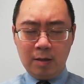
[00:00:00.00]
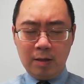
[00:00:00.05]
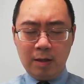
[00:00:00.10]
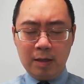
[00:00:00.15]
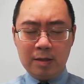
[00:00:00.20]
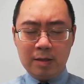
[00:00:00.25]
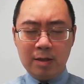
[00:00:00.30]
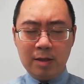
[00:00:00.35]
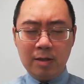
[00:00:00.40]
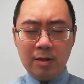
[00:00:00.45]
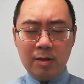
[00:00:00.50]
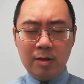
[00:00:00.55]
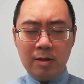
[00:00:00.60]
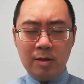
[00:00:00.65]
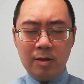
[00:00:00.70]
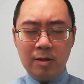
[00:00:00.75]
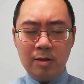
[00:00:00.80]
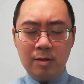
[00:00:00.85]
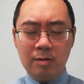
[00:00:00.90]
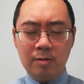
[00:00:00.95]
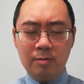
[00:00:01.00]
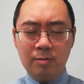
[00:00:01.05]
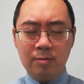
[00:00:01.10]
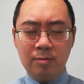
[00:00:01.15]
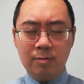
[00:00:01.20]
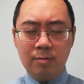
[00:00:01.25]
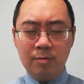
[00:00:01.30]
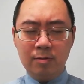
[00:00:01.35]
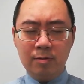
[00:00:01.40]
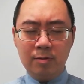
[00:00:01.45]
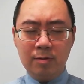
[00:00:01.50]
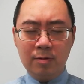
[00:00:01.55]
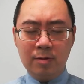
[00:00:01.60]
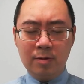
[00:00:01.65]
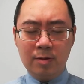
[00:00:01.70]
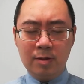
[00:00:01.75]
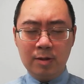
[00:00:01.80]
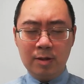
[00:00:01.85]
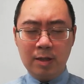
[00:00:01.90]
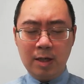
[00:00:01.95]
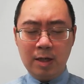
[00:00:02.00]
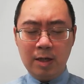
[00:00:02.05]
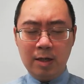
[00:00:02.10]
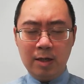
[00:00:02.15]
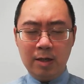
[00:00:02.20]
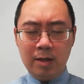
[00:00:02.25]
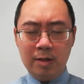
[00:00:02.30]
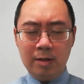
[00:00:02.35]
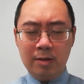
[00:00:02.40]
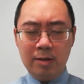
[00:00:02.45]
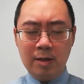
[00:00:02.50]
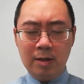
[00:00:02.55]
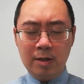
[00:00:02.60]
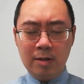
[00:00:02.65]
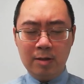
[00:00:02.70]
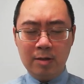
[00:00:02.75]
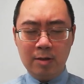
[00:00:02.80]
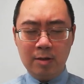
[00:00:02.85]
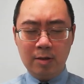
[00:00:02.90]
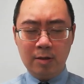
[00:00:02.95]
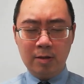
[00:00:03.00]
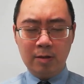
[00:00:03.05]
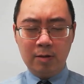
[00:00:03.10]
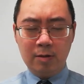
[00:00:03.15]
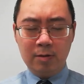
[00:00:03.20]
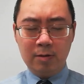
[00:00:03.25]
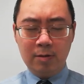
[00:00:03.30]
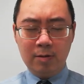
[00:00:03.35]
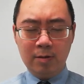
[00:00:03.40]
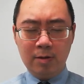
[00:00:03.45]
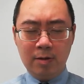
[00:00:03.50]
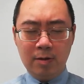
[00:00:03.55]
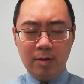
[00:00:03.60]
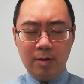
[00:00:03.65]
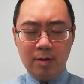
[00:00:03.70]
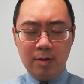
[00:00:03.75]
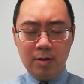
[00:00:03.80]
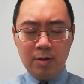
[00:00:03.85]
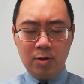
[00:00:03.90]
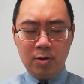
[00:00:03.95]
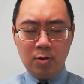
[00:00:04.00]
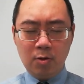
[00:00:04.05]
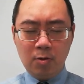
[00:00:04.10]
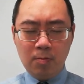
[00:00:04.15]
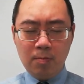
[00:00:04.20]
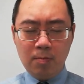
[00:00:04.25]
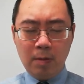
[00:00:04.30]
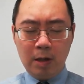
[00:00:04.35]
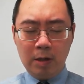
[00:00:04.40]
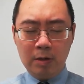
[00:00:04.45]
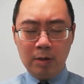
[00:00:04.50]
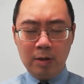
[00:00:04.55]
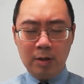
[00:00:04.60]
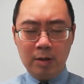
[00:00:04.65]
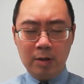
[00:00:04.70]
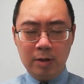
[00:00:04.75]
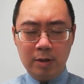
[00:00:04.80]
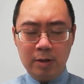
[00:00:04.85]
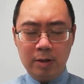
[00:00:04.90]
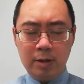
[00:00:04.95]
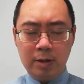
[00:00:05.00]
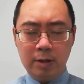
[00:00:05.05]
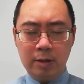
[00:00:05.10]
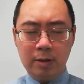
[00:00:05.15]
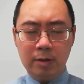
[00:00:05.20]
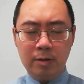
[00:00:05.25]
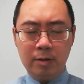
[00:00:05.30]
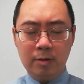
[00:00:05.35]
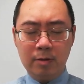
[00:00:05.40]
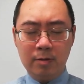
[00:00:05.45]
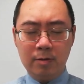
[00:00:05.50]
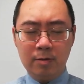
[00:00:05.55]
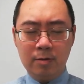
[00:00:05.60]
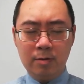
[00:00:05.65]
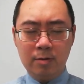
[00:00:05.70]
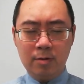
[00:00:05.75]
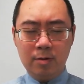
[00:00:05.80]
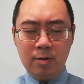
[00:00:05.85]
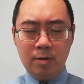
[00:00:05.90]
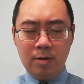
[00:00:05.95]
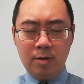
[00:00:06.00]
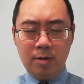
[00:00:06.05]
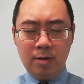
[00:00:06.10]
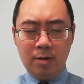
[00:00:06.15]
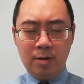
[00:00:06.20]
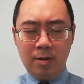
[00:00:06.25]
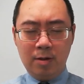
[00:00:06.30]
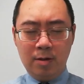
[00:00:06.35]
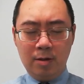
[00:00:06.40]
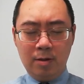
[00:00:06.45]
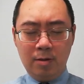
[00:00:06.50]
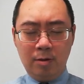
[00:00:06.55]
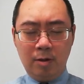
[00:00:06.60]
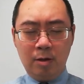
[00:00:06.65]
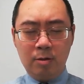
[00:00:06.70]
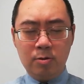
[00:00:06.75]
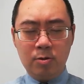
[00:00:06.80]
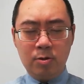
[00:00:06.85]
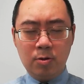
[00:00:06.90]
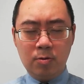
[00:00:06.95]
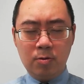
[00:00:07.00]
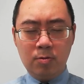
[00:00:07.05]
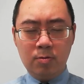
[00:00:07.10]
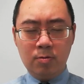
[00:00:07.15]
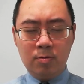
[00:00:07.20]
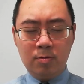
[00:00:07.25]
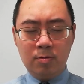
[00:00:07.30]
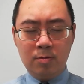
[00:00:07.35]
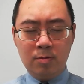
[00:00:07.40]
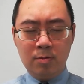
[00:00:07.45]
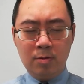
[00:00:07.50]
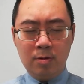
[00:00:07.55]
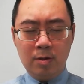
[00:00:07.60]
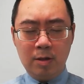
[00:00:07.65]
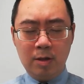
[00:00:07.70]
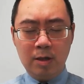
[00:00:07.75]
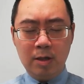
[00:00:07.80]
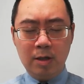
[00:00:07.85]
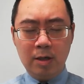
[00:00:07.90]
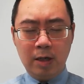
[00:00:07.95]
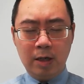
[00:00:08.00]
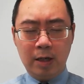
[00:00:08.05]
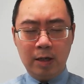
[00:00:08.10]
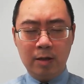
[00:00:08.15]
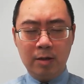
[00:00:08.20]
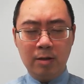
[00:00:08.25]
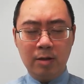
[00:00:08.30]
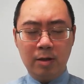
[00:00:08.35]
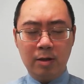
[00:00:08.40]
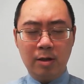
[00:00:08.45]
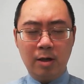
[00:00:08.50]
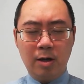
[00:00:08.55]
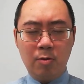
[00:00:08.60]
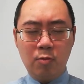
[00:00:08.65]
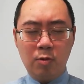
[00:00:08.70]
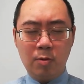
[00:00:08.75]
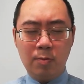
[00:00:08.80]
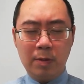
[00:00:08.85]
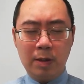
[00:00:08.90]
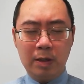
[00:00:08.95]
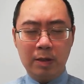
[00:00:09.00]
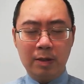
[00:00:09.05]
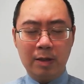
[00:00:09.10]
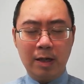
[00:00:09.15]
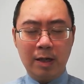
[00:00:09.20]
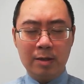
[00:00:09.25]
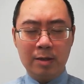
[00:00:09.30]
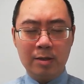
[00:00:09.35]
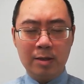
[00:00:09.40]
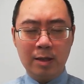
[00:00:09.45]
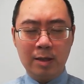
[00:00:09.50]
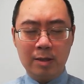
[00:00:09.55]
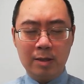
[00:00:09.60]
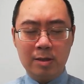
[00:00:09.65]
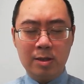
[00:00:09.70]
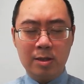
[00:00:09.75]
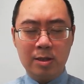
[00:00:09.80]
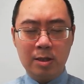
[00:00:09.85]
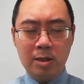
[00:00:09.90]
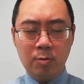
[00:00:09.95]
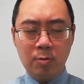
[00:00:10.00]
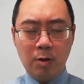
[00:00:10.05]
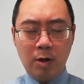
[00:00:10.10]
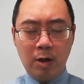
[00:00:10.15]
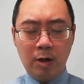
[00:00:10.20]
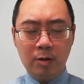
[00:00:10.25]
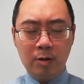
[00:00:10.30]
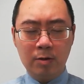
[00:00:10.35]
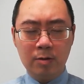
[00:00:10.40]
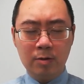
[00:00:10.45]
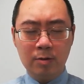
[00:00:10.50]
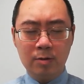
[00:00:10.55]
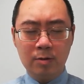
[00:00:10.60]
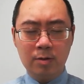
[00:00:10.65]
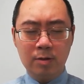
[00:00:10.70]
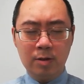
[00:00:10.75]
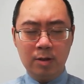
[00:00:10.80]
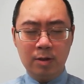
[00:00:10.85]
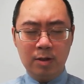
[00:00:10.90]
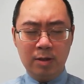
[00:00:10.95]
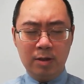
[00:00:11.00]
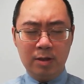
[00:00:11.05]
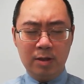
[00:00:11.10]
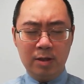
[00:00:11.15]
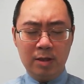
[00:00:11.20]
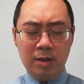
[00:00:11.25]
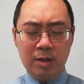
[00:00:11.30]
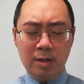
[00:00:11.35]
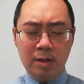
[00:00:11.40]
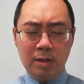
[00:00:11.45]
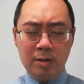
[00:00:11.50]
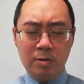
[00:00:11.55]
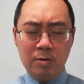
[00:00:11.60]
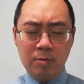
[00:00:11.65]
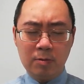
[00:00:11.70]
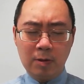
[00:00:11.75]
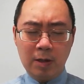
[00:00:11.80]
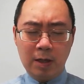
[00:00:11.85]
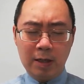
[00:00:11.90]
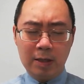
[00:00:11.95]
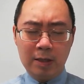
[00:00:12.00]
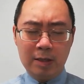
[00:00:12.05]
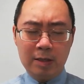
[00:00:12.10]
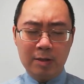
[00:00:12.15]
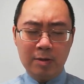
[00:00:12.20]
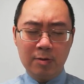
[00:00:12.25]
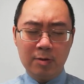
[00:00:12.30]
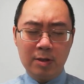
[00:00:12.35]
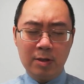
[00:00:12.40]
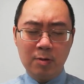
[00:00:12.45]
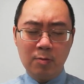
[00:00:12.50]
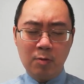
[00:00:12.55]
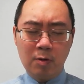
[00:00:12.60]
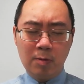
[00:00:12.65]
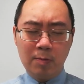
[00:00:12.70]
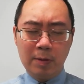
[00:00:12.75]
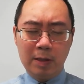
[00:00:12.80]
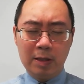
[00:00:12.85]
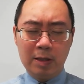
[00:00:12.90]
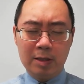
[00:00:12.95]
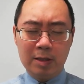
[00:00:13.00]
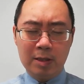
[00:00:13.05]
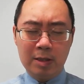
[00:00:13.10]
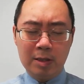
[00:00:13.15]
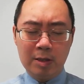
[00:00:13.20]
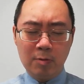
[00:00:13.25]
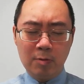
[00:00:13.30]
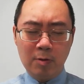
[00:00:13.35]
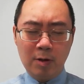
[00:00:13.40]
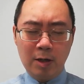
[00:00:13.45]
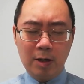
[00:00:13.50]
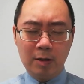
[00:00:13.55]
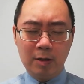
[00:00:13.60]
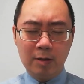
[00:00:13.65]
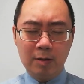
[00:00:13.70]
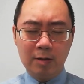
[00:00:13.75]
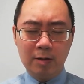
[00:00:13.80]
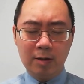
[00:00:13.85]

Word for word: 感谢你在这个凶猛的疫情当中依然的让我们看见了希望。是的，主啊，你就是我们的希望。